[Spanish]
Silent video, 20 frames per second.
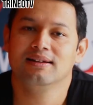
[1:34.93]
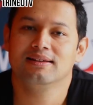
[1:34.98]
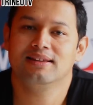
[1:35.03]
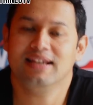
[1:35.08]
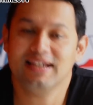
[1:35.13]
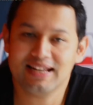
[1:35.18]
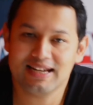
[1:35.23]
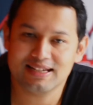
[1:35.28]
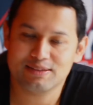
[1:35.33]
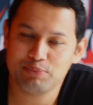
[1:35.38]

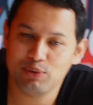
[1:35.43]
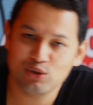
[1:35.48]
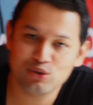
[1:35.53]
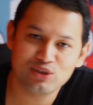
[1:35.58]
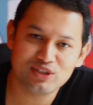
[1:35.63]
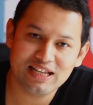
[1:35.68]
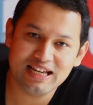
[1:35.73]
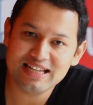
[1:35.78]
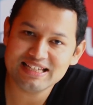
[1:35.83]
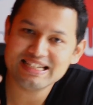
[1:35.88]
Tigres, por
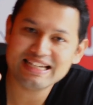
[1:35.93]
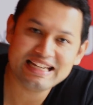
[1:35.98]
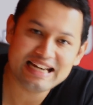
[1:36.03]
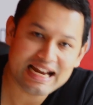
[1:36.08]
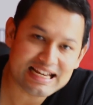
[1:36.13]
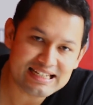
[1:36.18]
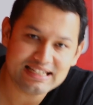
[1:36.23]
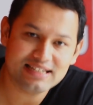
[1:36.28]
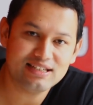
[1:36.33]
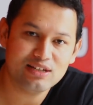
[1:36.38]
ustedes y
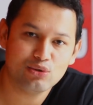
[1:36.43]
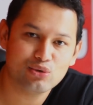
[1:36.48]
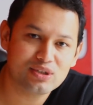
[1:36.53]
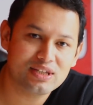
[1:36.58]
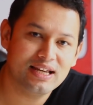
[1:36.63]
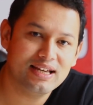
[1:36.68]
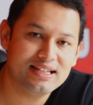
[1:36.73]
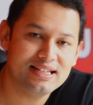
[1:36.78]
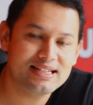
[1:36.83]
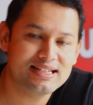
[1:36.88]
gracias a
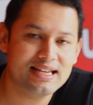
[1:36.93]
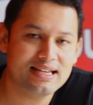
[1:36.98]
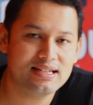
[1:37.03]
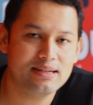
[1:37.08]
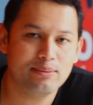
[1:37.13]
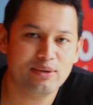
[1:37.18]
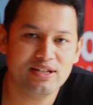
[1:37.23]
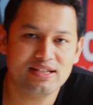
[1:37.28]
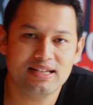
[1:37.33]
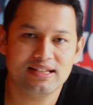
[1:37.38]
ustedes es que
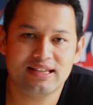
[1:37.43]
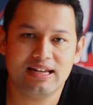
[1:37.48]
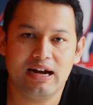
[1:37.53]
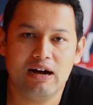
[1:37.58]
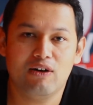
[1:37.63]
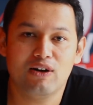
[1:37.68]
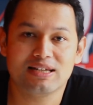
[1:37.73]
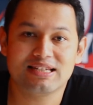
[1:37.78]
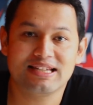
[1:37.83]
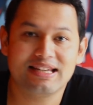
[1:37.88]
hacemos este
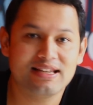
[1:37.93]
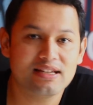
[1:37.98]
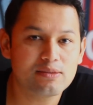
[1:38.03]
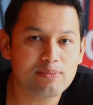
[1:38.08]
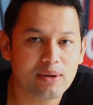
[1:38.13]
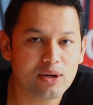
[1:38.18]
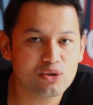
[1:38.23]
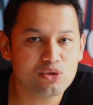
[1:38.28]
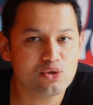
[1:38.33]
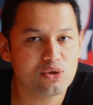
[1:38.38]
trabajo, así que
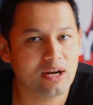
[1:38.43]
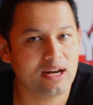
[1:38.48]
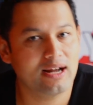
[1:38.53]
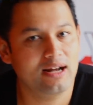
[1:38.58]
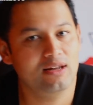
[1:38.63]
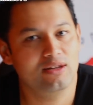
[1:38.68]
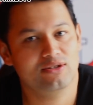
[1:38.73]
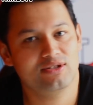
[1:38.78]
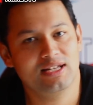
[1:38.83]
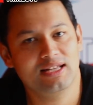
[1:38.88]
espero sus
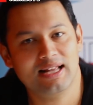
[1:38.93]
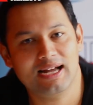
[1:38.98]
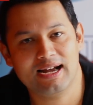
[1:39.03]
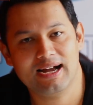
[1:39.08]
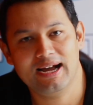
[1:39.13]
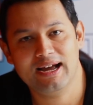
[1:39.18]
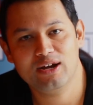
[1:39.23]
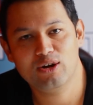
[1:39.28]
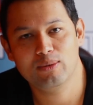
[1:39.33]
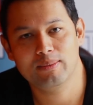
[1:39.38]
regalos en la
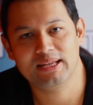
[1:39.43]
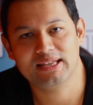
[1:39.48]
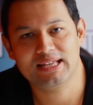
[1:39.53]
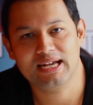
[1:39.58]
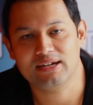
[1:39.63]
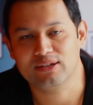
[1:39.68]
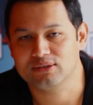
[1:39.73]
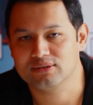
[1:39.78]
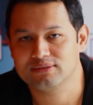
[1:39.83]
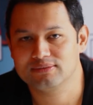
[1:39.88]
caja de
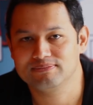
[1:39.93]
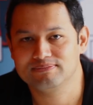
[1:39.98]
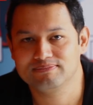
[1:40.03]
comentarios.